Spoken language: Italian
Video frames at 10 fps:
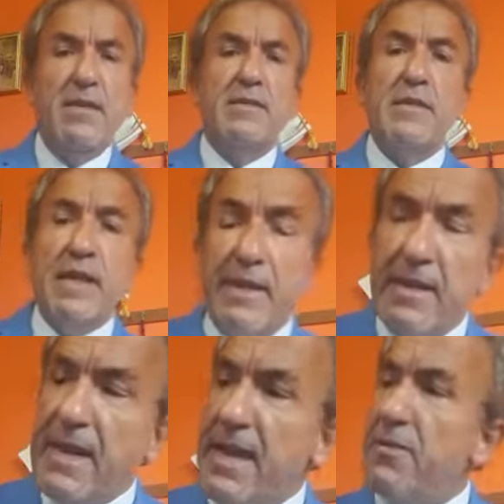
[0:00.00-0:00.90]
Sì,
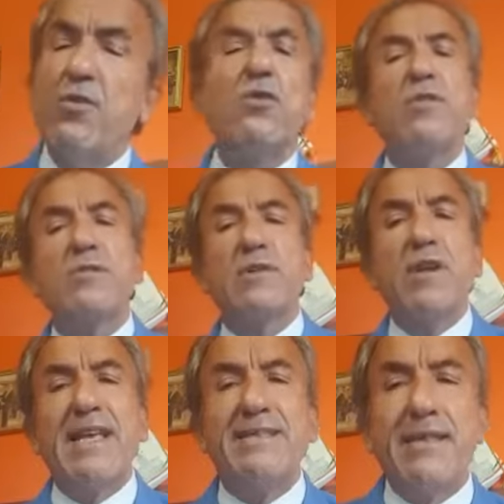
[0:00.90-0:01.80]
l'anno
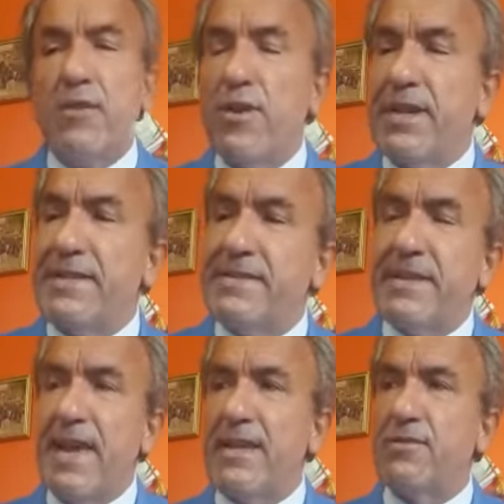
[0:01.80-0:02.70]
scolastico è
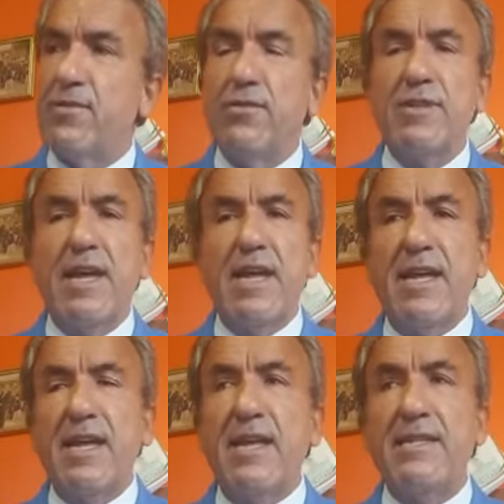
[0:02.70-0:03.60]
iniziato
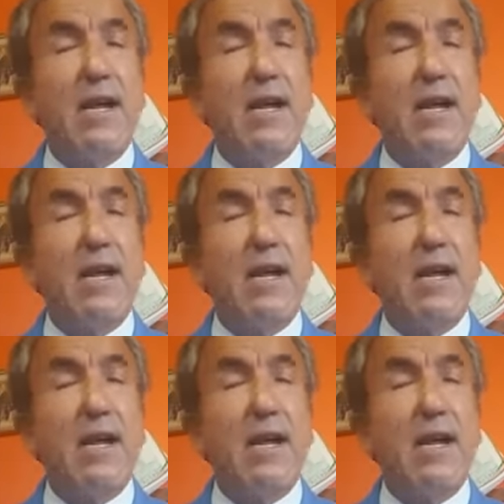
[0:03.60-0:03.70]
da,